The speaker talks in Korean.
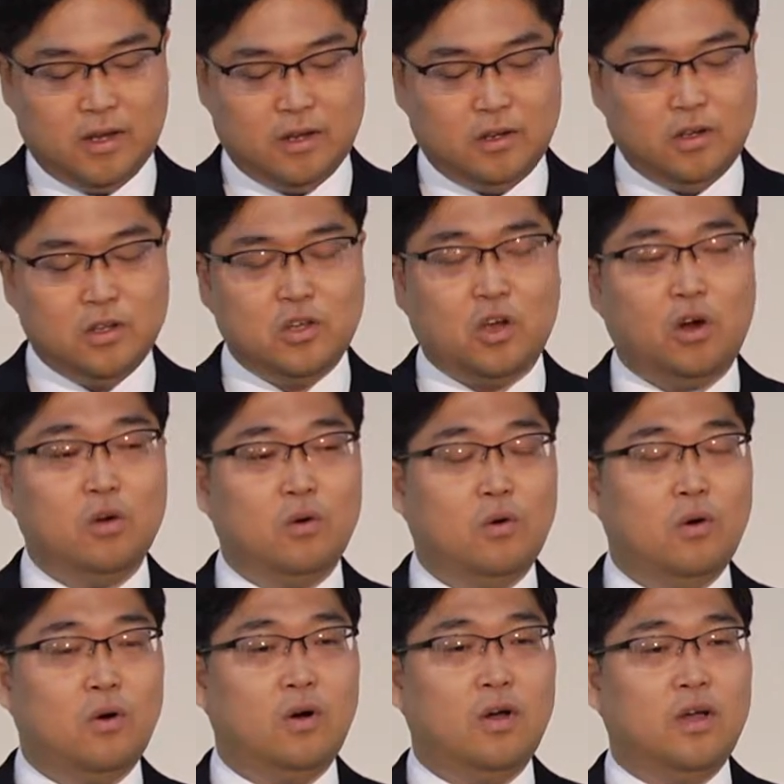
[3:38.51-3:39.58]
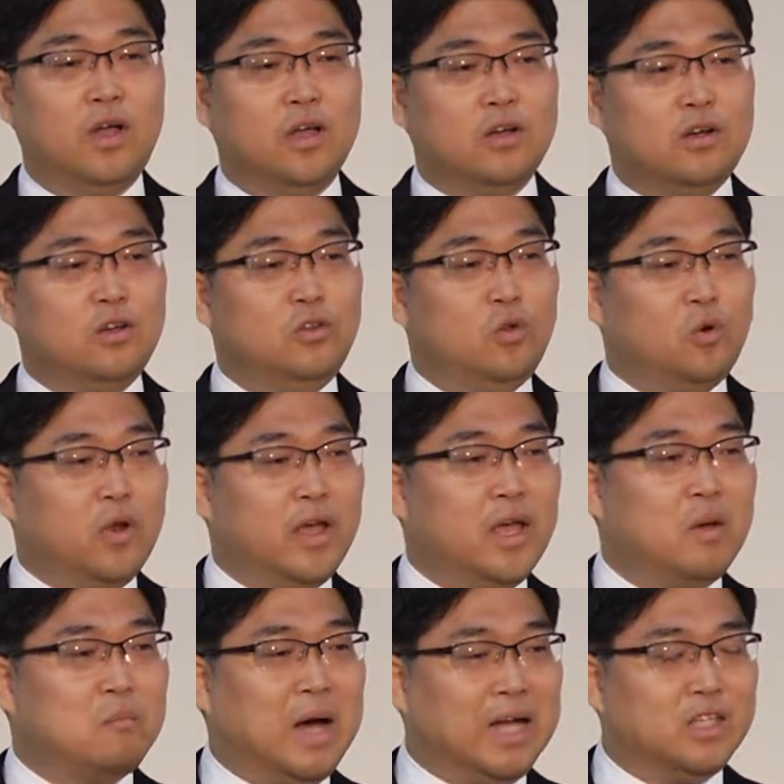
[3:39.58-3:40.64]
그는 결코 그
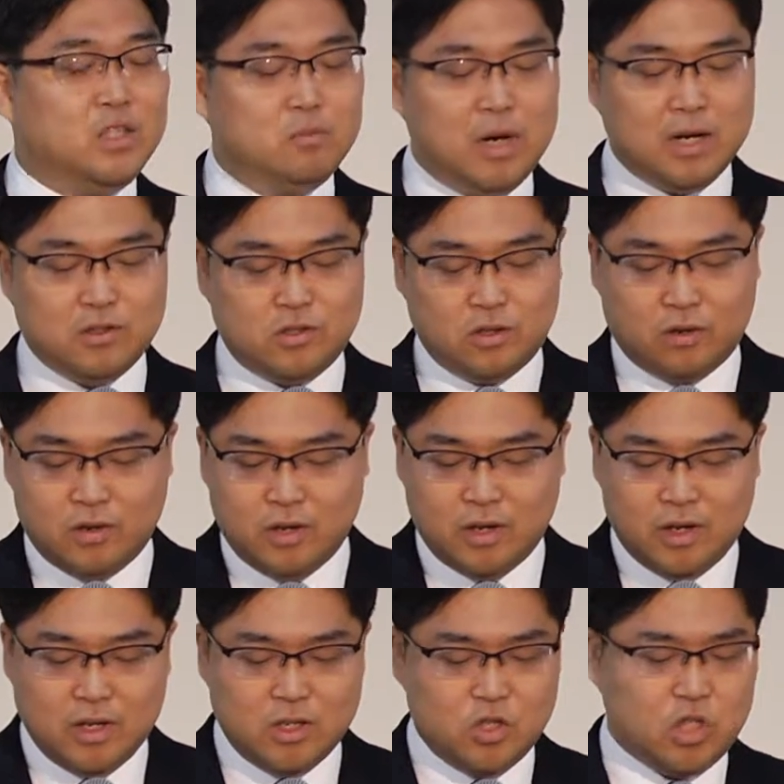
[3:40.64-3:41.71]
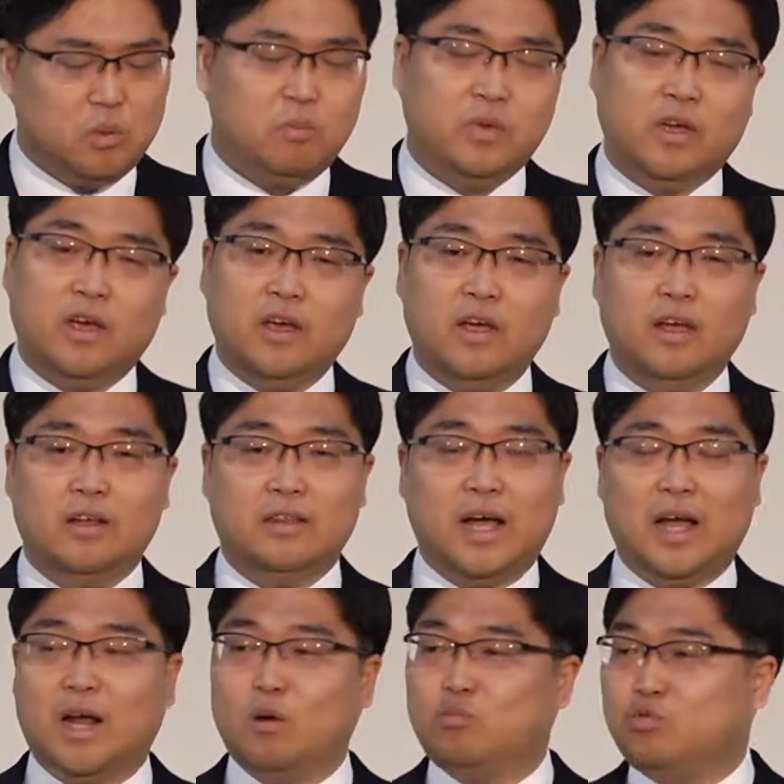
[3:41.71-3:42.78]
노래의 마지막 절을 쉽게
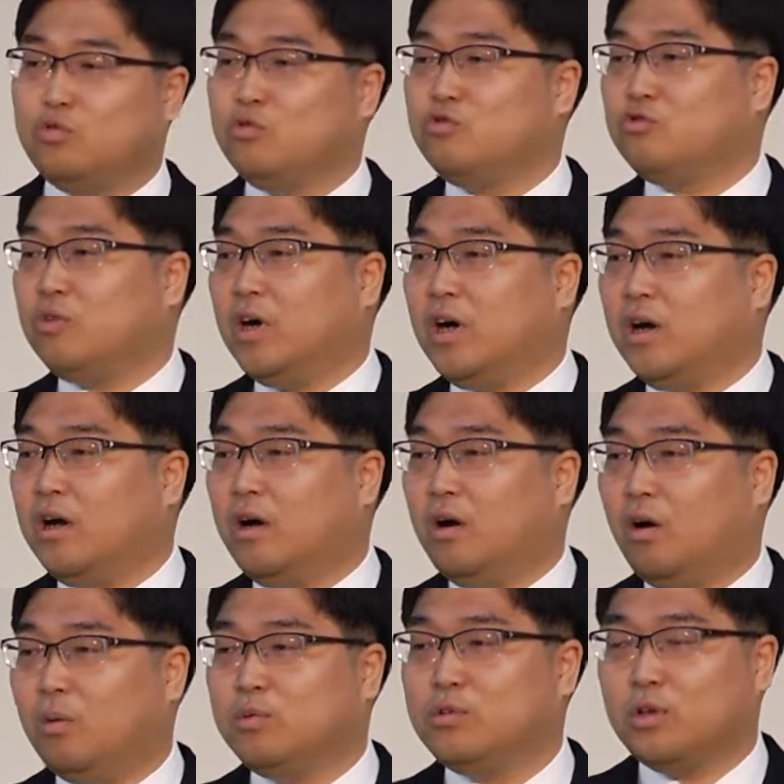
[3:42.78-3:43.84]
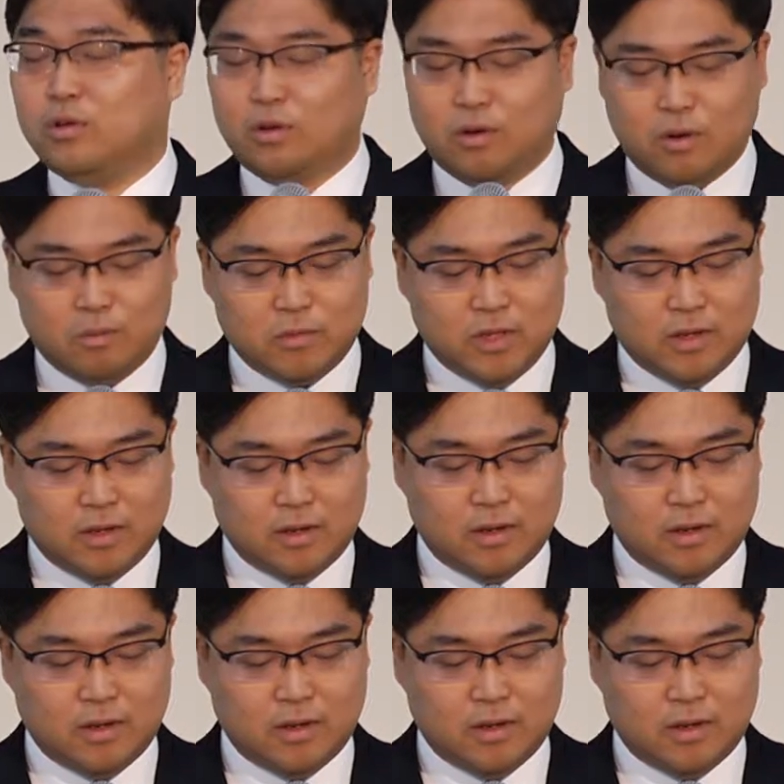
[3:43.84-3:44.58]
따라 부를 수가 없었던 겁니다.